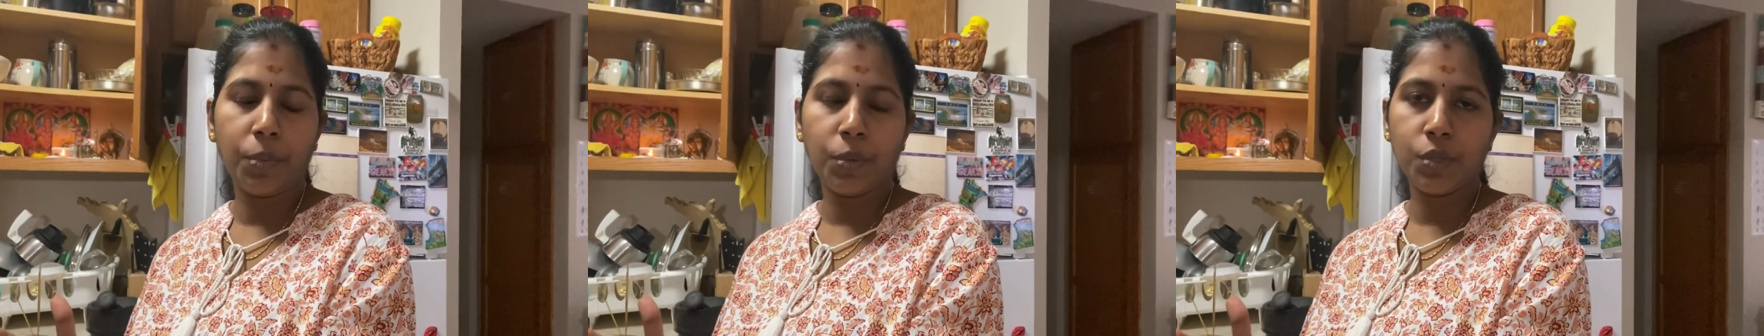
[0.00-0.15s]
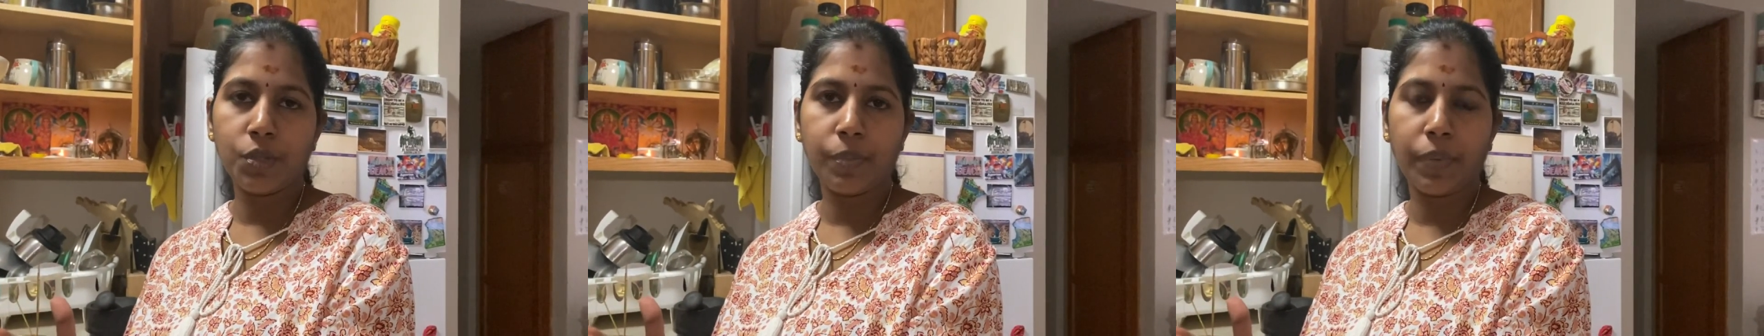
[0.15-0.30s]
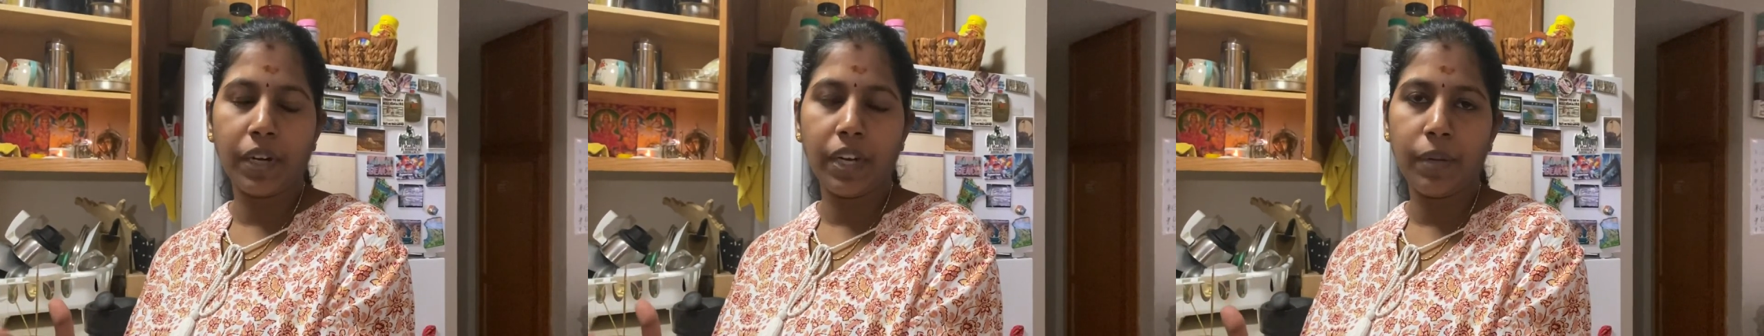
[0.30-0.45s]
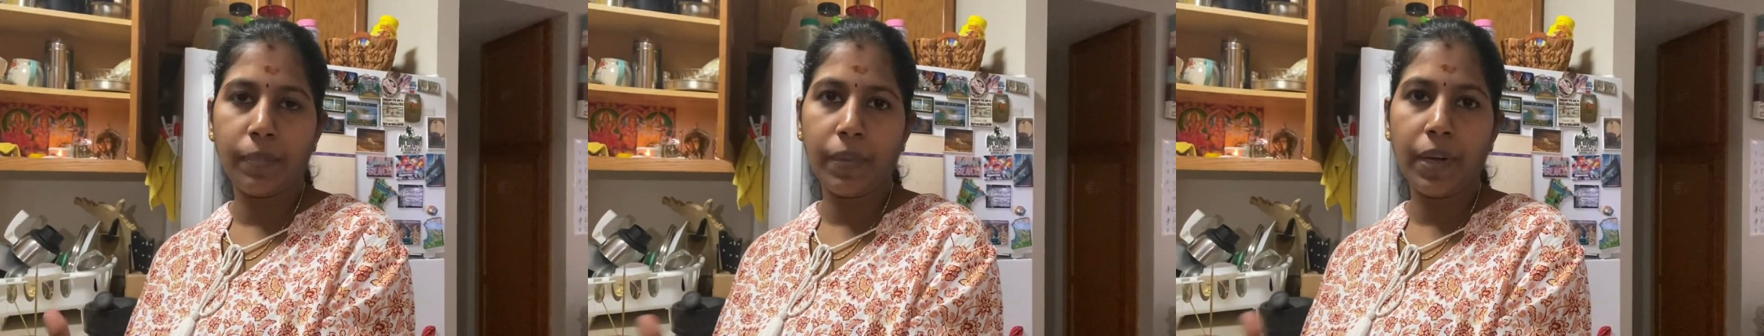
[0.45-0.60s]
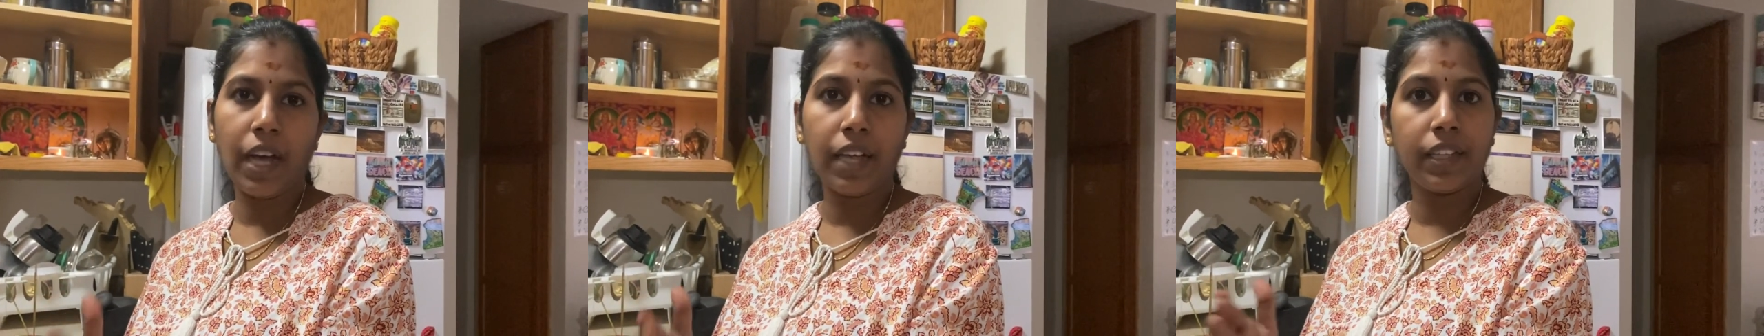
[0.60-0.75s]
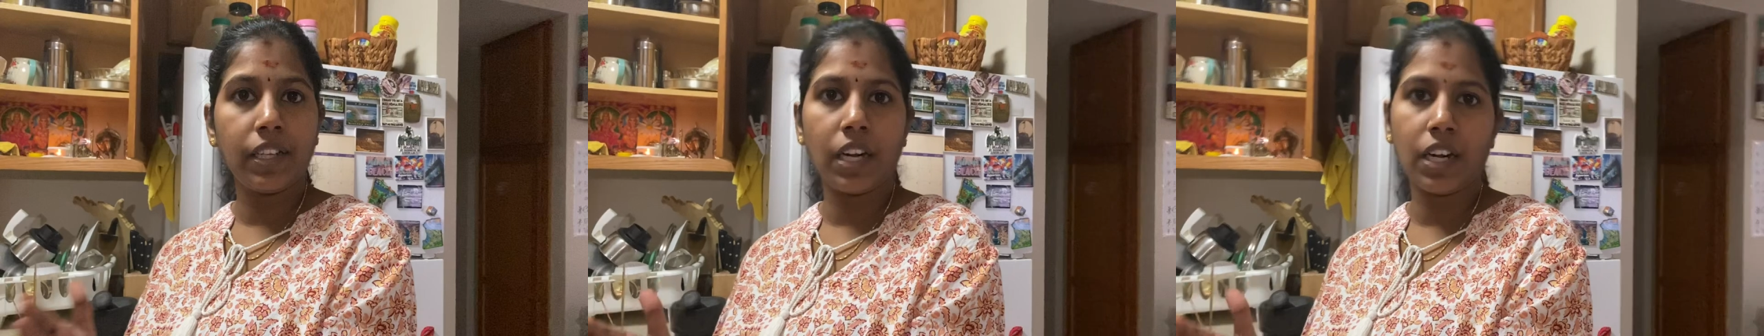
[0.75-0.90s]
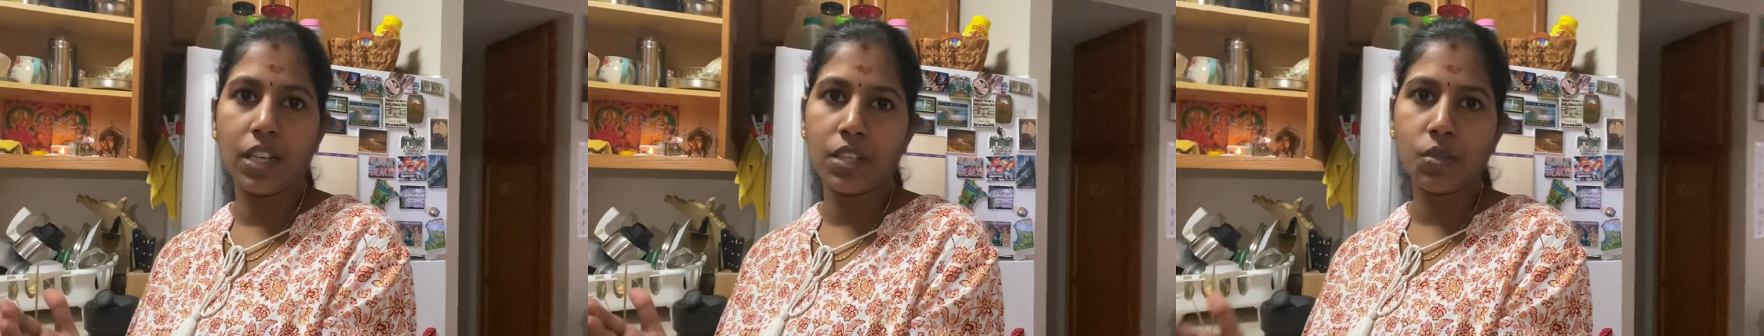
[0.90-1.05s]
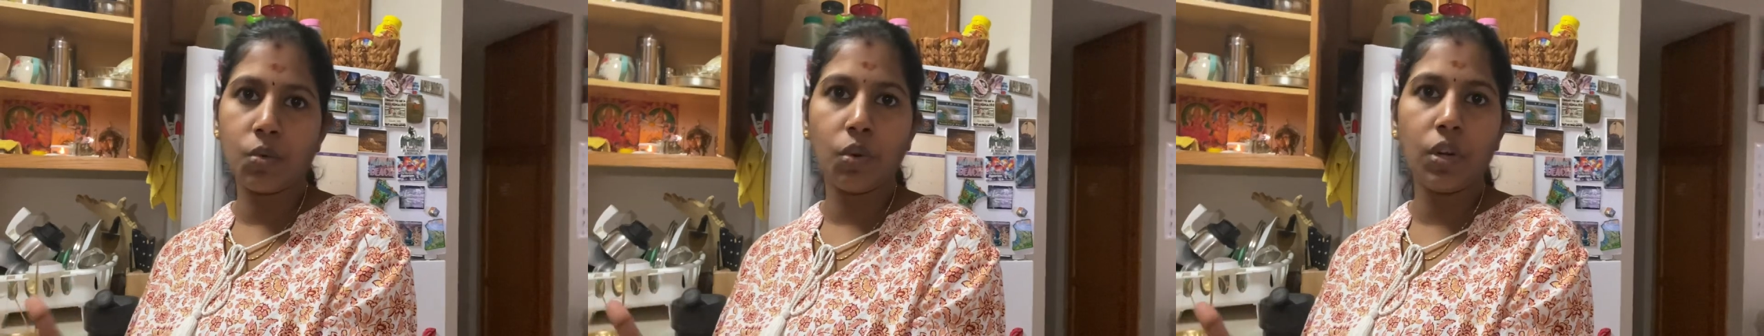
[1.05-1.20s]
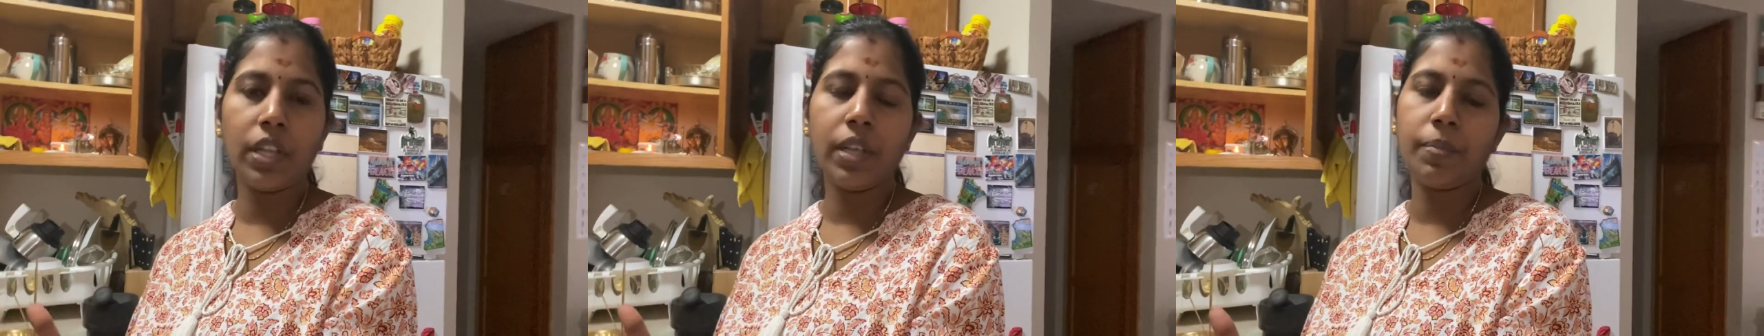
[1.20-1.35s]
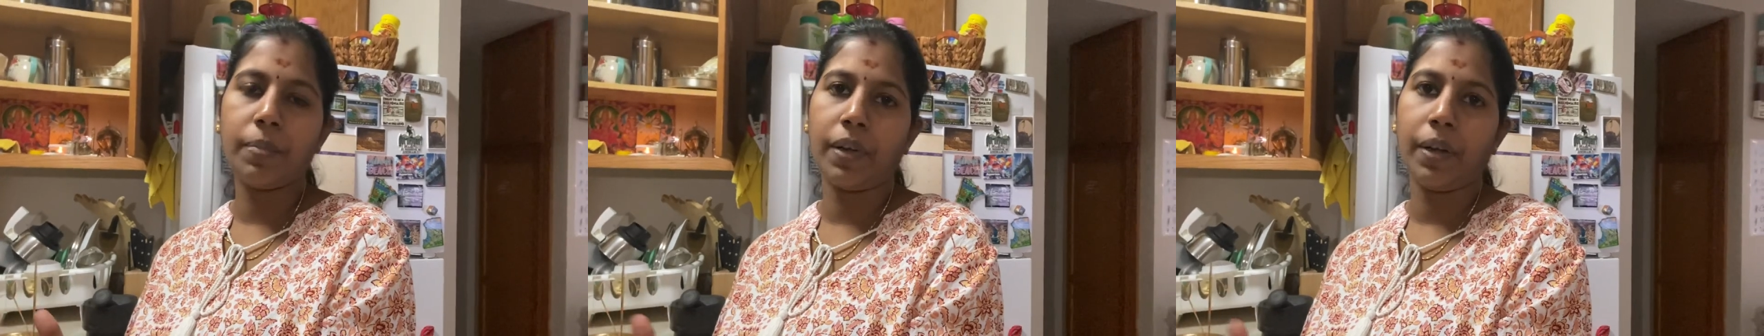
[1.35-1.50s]
போஸ்ட் பண்ணியிருப்பேன் அதில் நான்
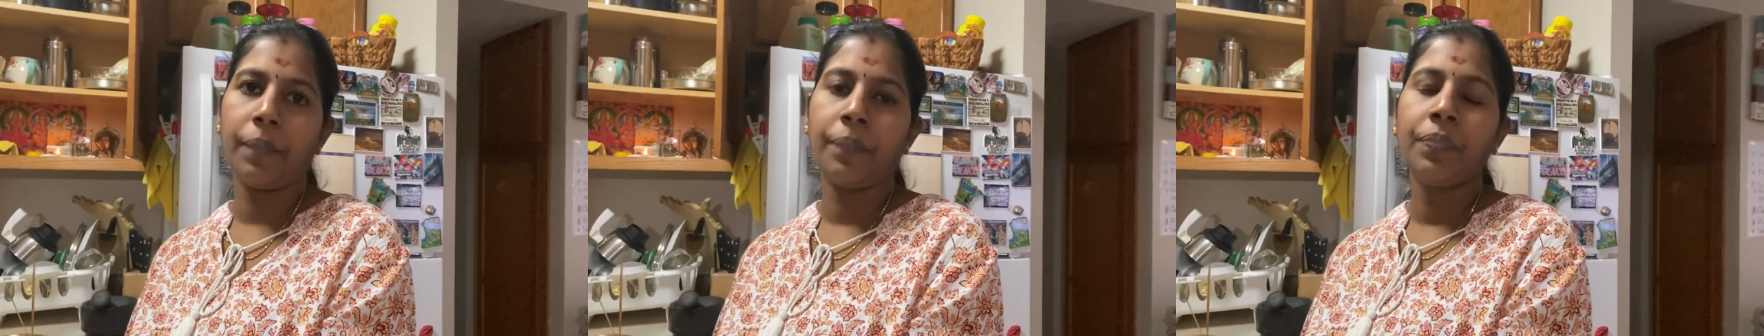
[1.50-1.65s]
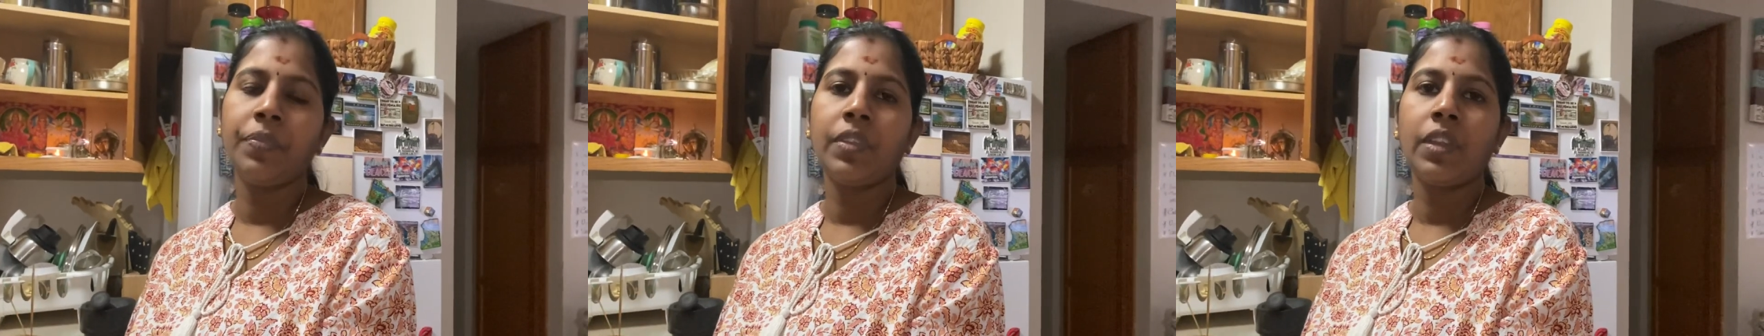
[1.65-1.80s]
சொல்லியிருப்பேன்